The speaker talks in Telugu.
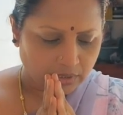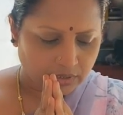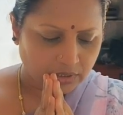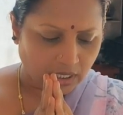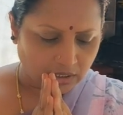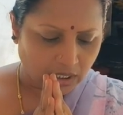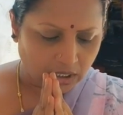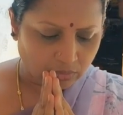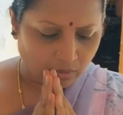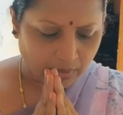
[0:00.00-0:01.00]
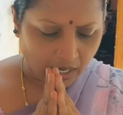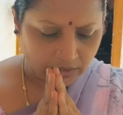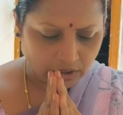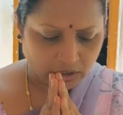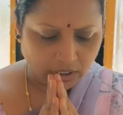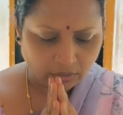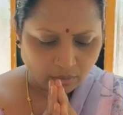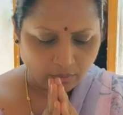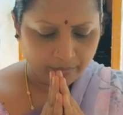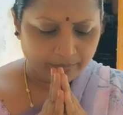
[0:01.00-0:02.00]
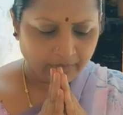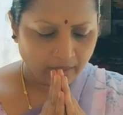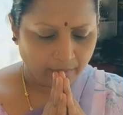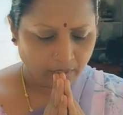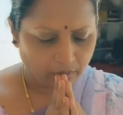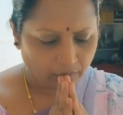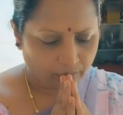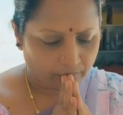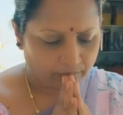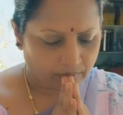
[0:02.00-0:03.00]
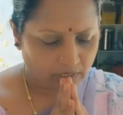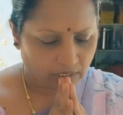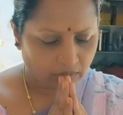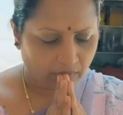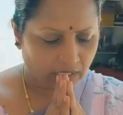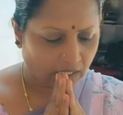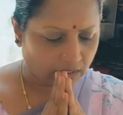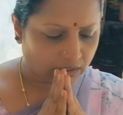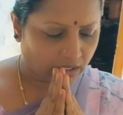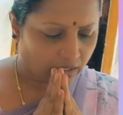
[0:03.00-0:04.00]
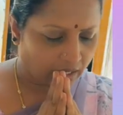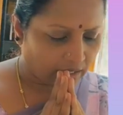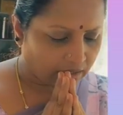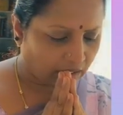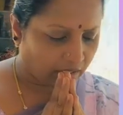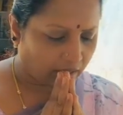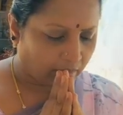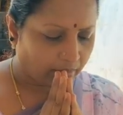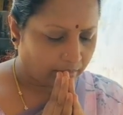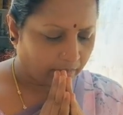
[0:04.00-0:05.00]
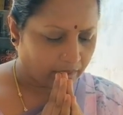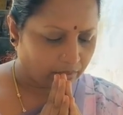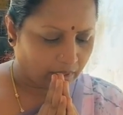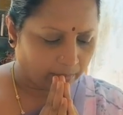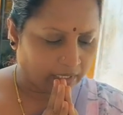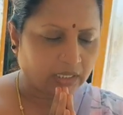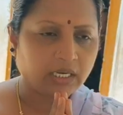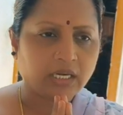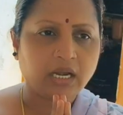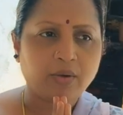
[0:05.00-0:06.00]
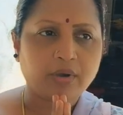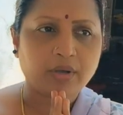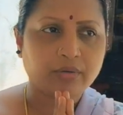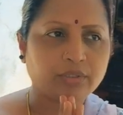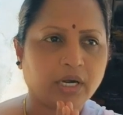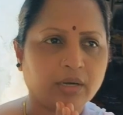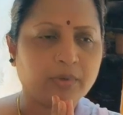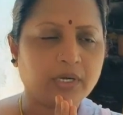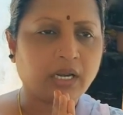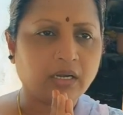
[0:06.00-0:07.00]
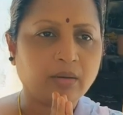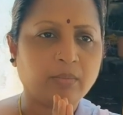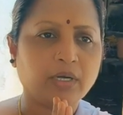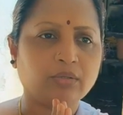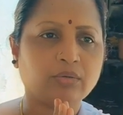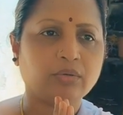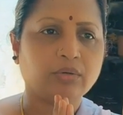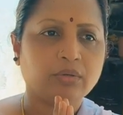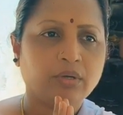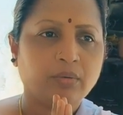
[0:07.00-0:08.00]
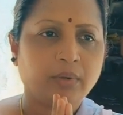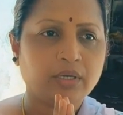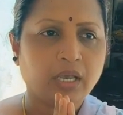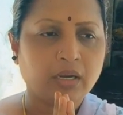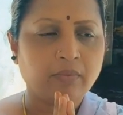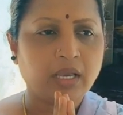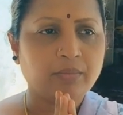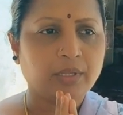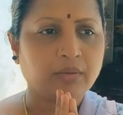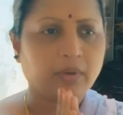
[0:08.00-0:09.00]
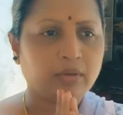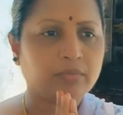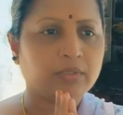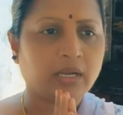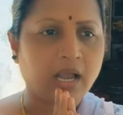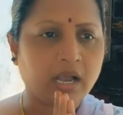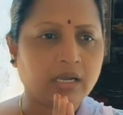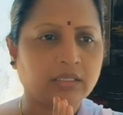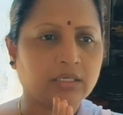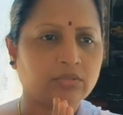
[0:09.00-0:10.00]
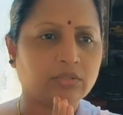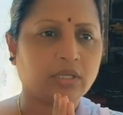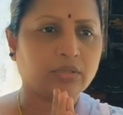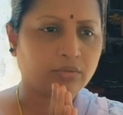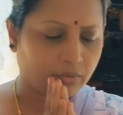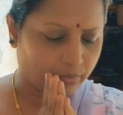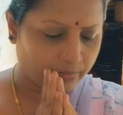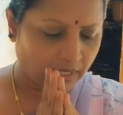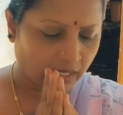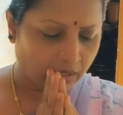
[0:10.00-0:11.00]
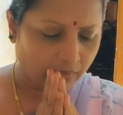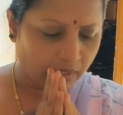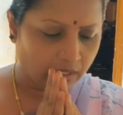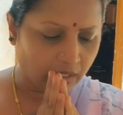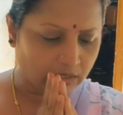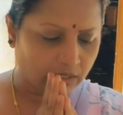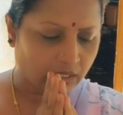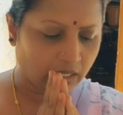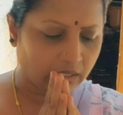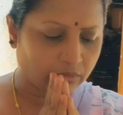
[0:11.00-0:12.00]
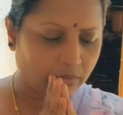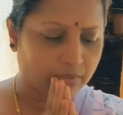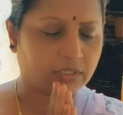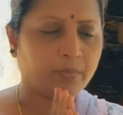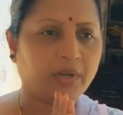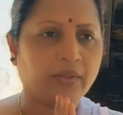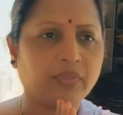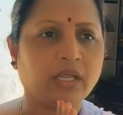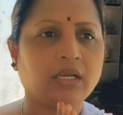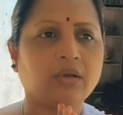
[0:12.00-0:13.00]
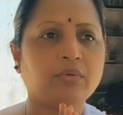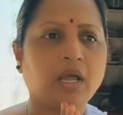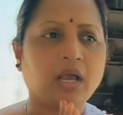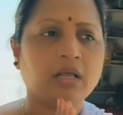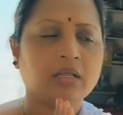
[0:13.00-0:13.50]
శ్రీ ఆంజనేయుల స్వామి ఆశీస్సులతో మరియు శ్రీ ఇరువెంటి ఆంజనేయులు గారిచే మరియు ప్రతి నెల ఒకరోజు కడుపు నిండి అన్నం పెడుతూ మరి ఇరవై ఐదు మంది వయోవృద్ధులకు ఆకలి తీరుస్తున్నందుకు ఇరువెంటి ఆంజనేయులు గారి కుటుంబ సభ్యులందరికీ కూడా